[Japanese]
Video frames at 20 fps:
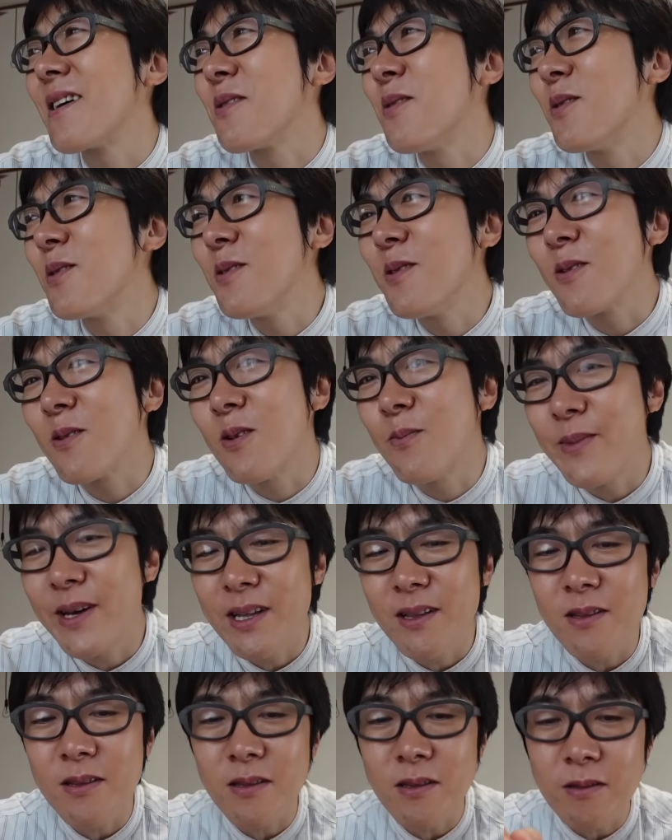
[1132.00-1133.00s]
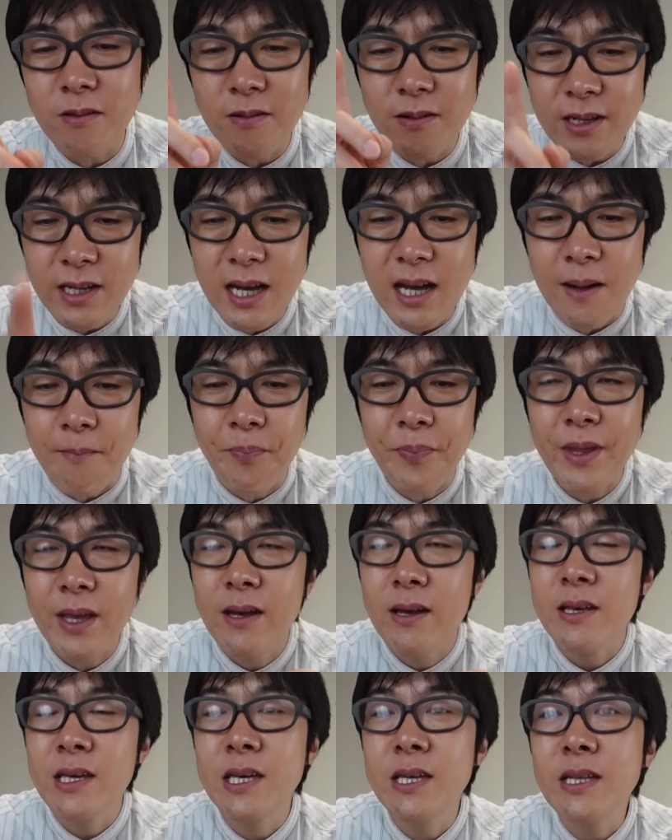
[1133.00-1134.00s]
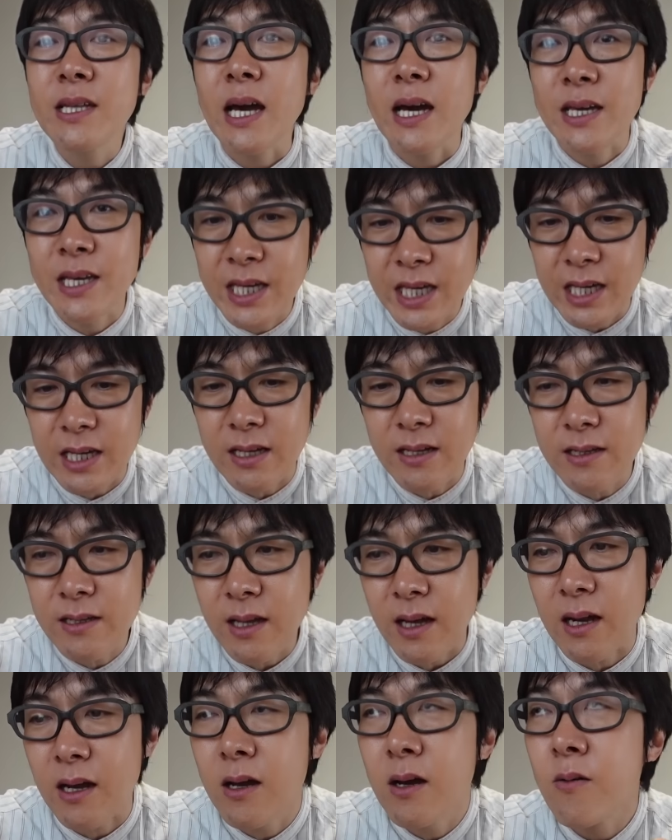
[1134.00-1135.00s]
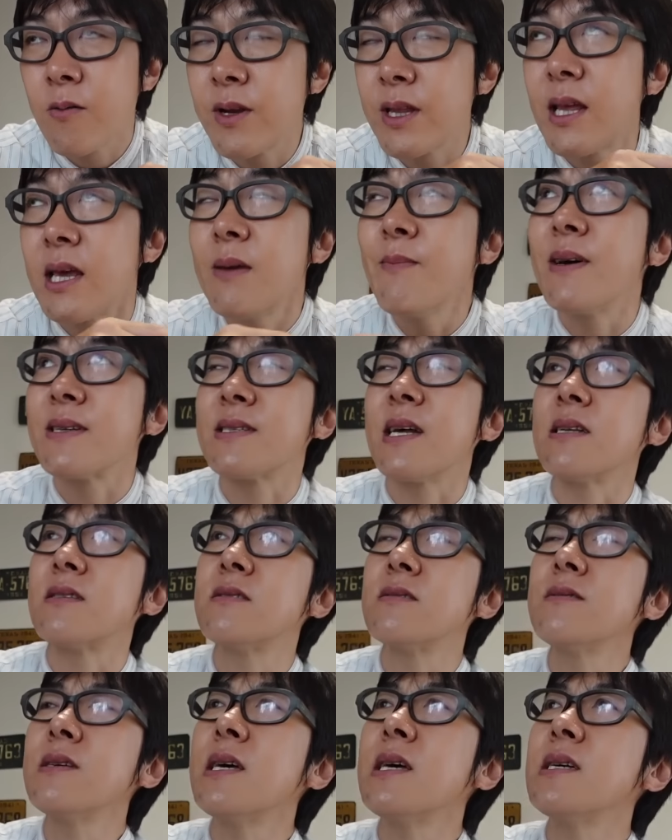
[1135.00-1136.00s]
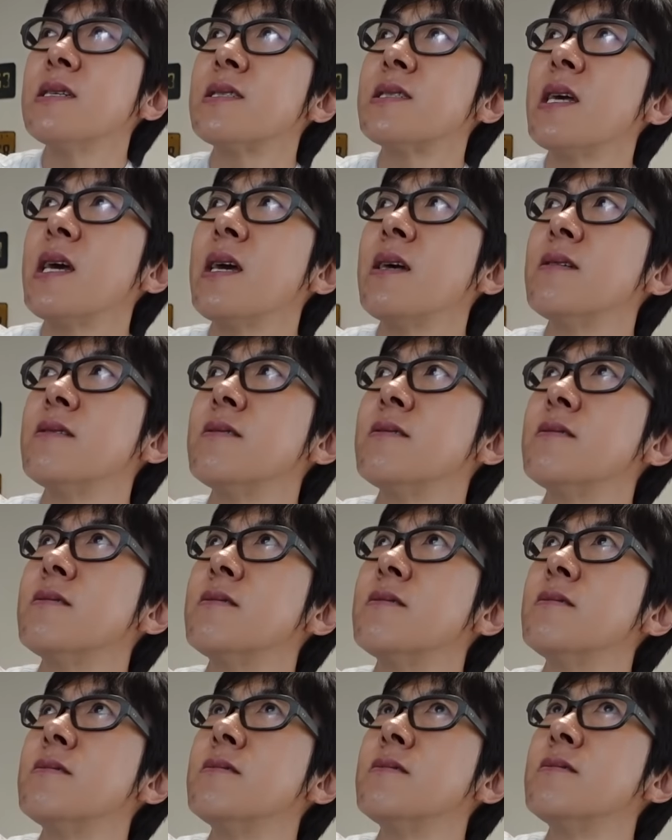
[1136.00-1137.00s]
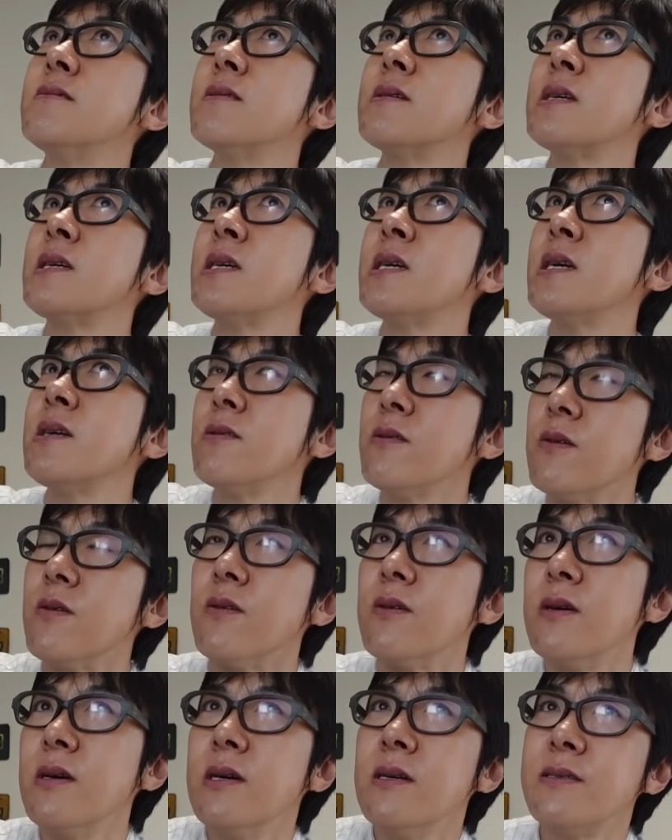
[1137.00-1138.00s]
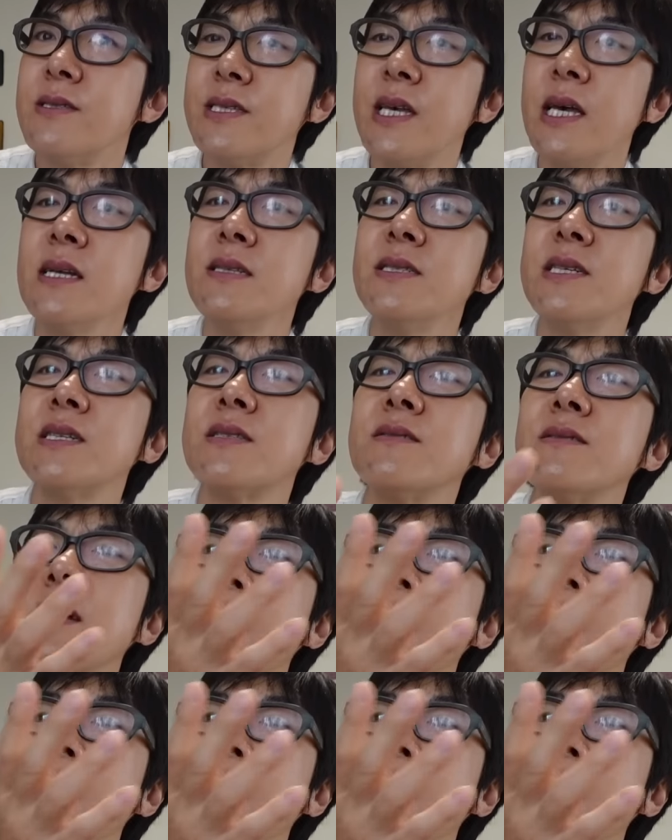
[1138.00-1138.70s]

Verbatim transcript: このコメントが来た日だから、これね、今撮影している日の前日